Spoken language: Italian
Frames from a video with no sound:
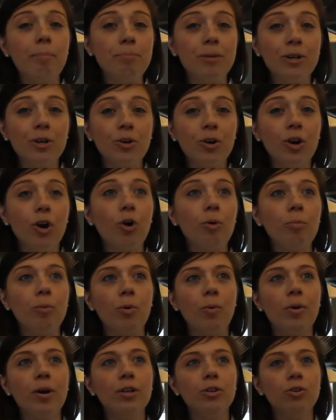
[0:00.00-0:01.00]
piccola
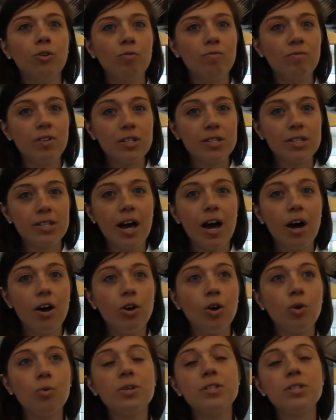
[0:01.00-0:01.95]
come quella di Conversano.